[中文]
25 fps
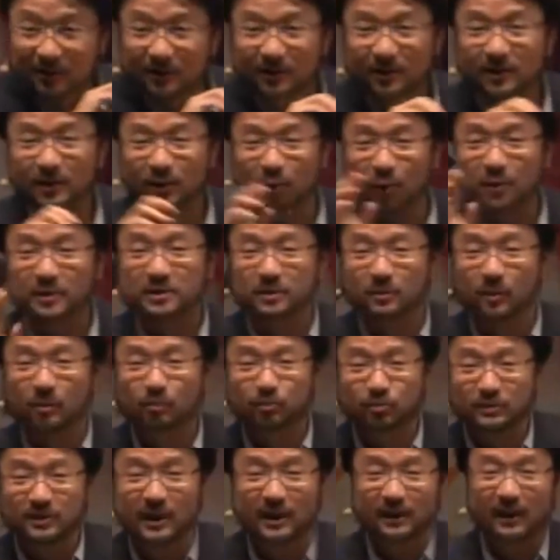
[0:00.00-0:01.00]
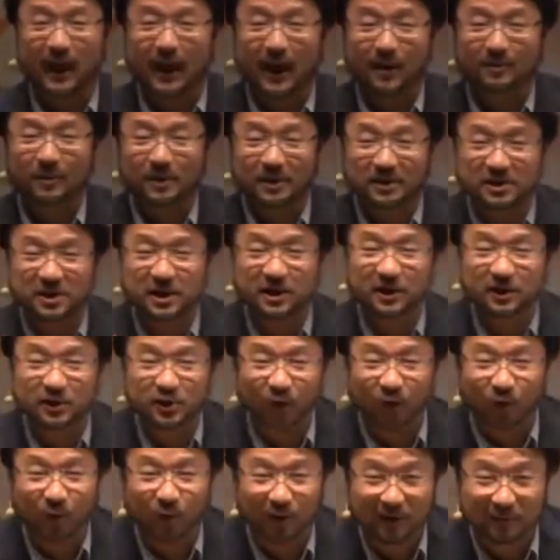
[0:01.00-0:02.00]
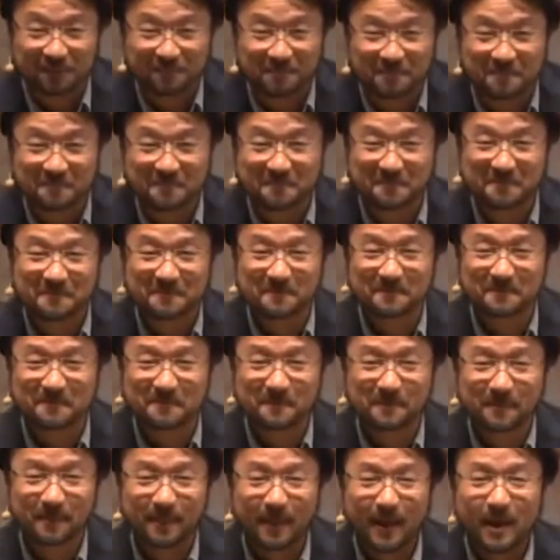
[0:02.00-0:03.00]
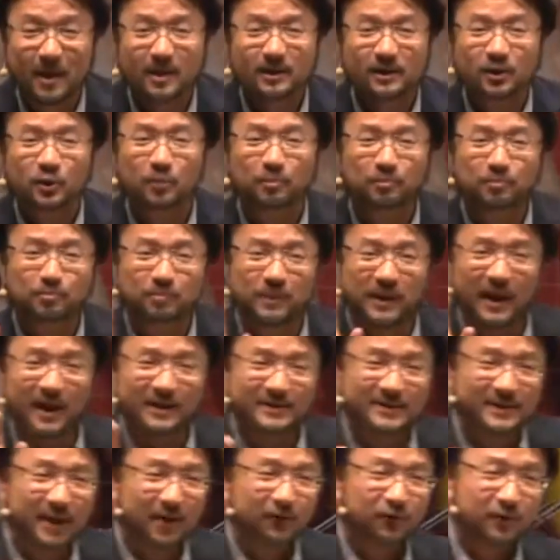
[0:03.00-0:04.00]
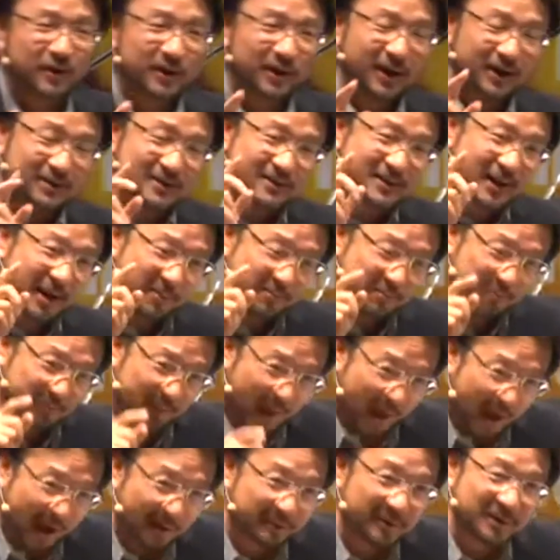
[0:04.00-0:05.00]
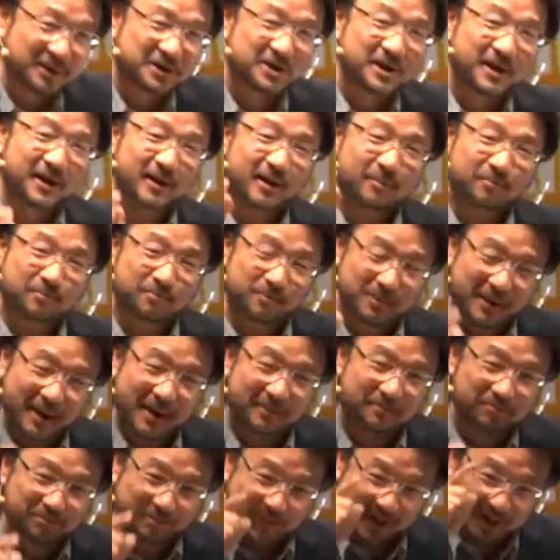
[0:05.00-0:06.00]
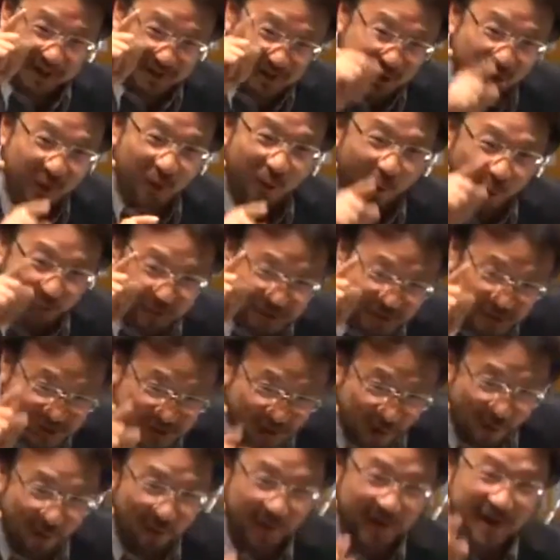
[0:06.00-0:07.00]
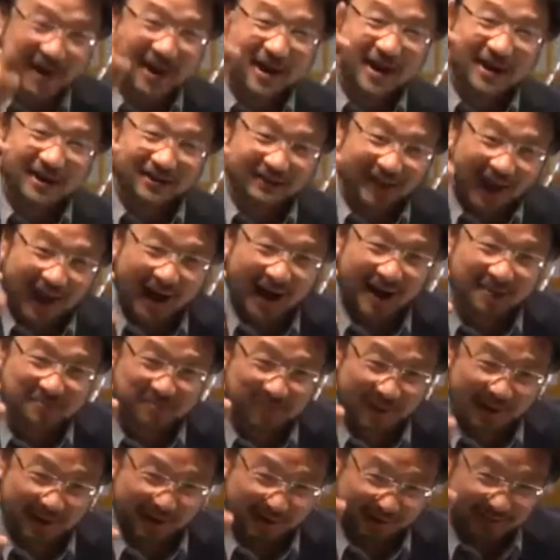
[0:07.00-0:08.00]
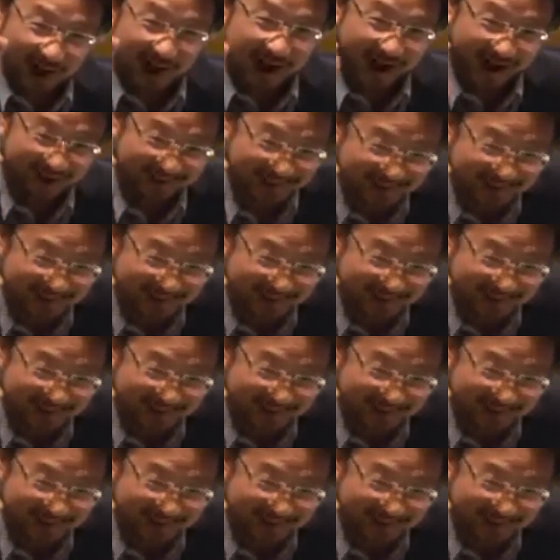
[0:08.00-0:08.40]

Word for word: 你为什么不在台北建个教会？”他说：“BRCF 应该在台北建个 B 北京国际教会台北堂。